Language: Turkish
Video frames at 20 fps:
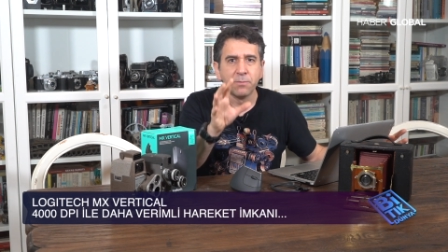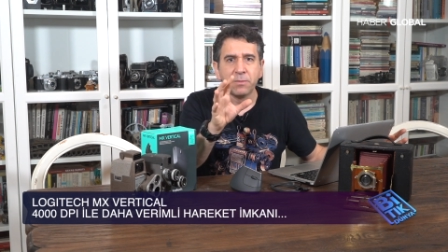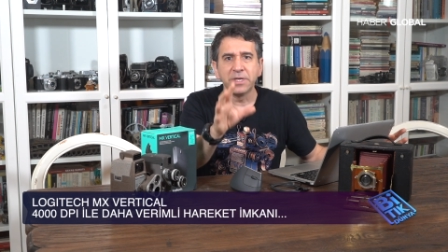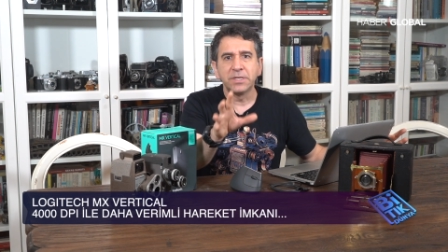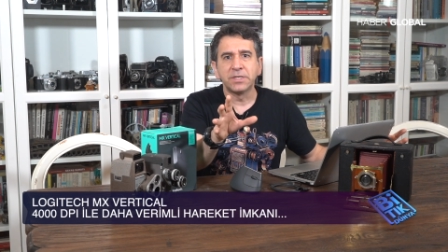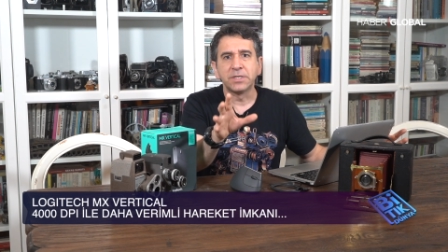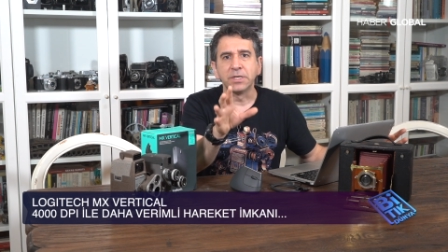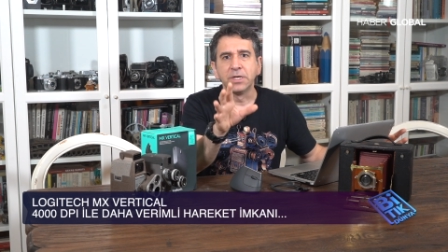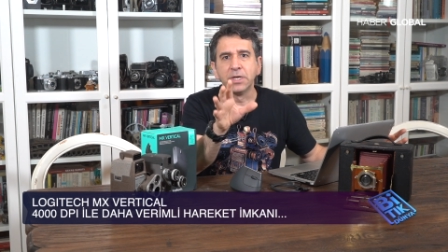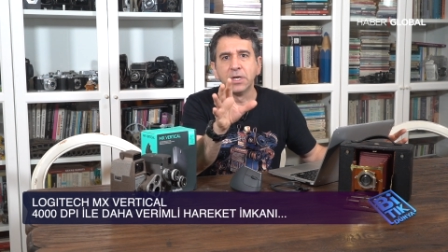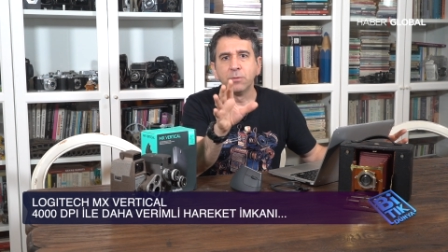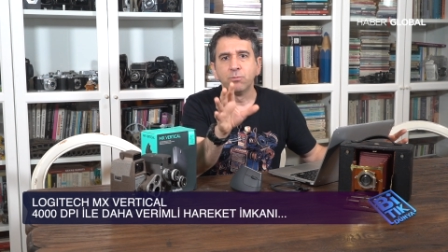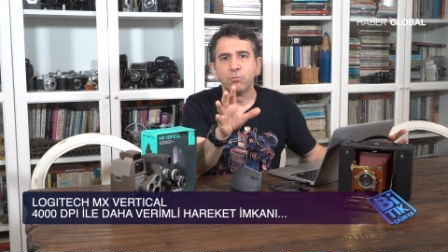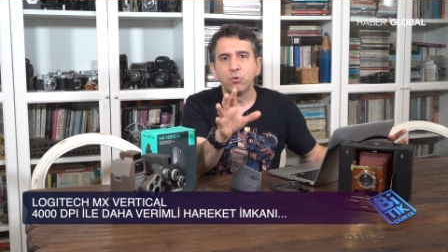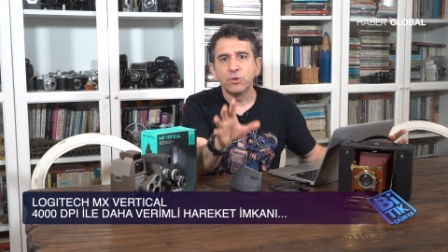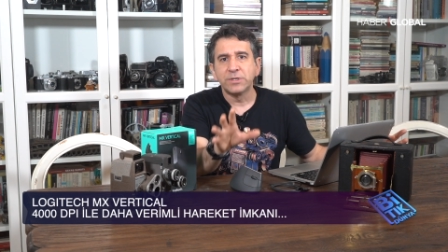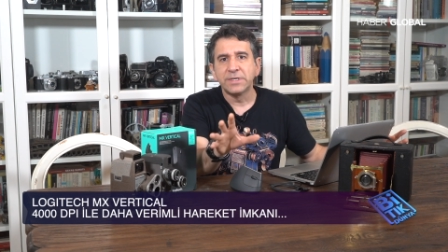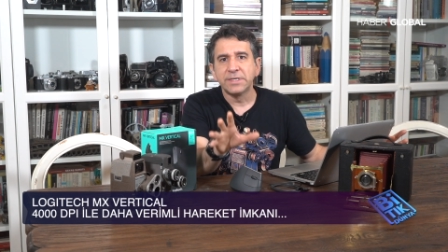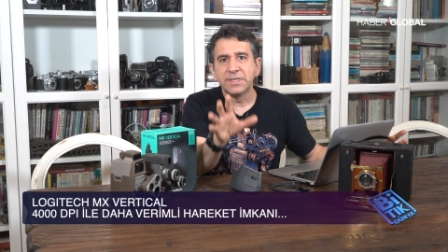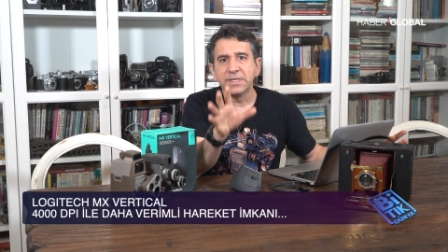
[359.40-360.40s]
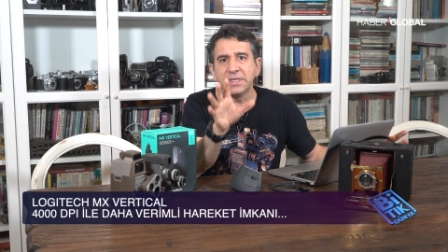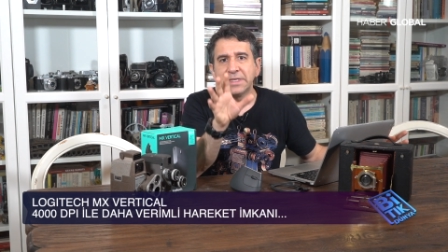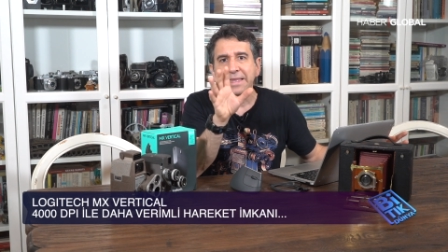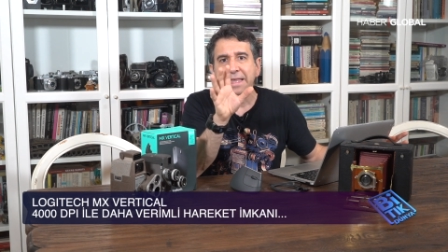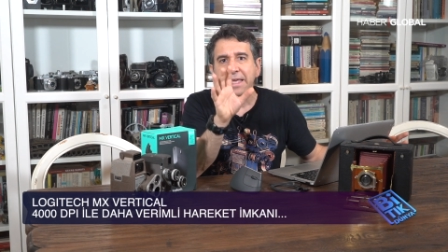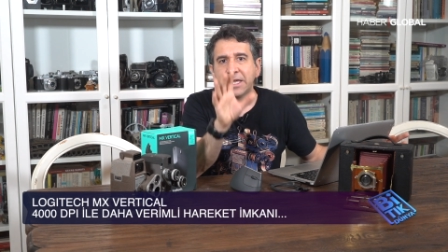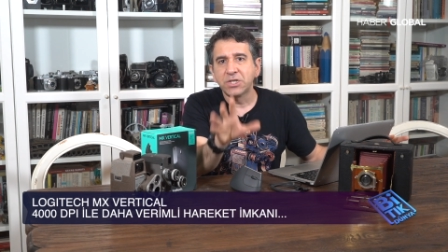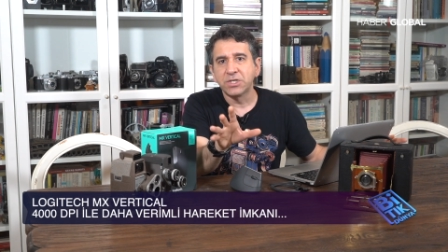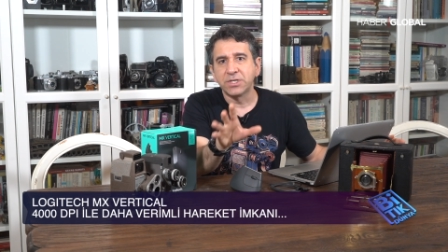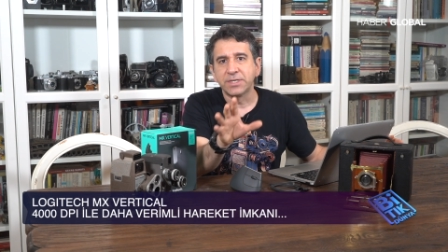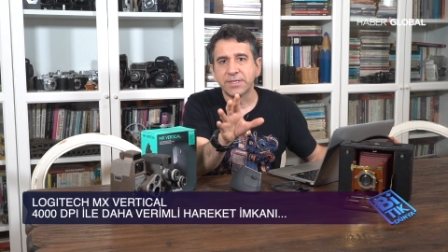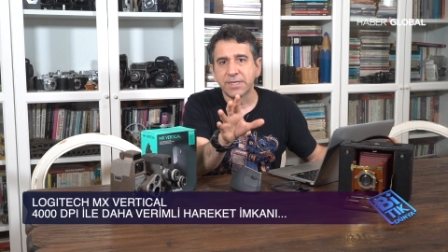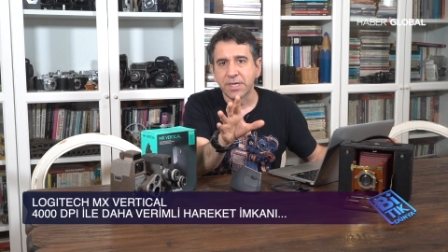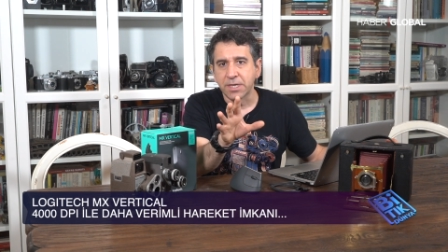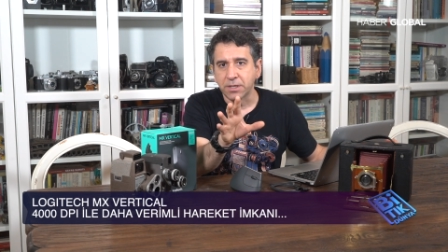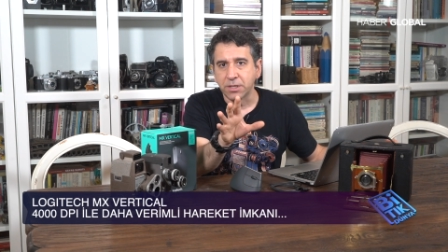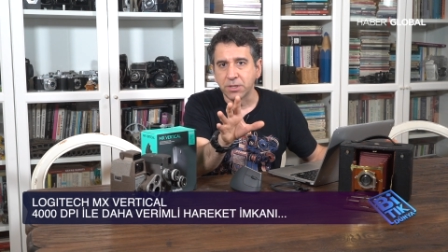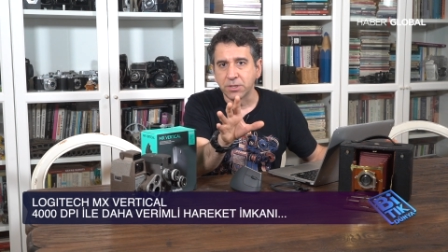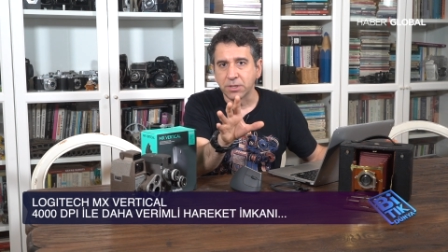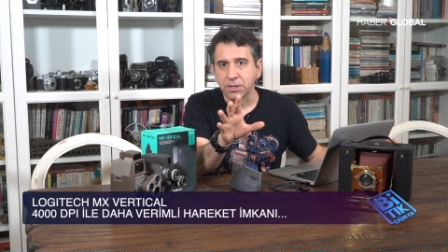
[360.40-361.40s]
Peki bu sizin ne işinize
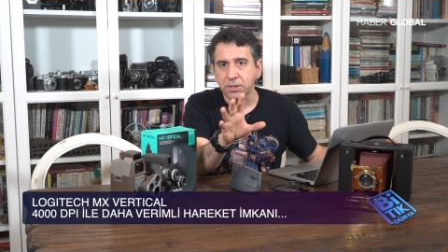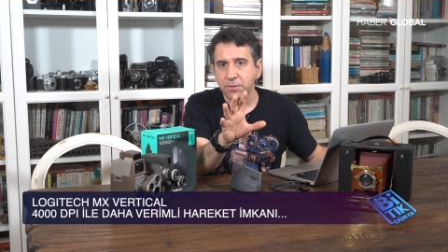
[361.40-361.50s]
yarayacak?